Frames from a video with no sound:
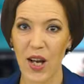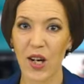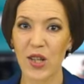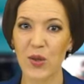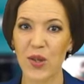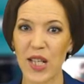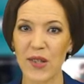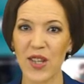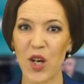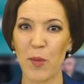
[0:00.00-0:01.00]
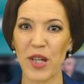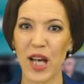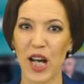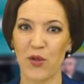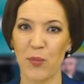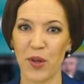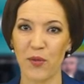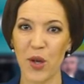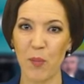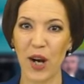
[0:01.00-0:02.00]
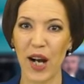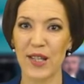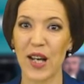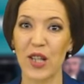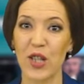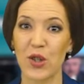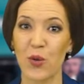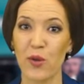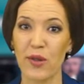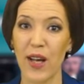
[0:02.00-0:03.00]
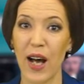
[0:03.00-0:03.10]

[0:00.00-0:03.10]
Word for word: Государственный Эрмитаж впервые показал искусство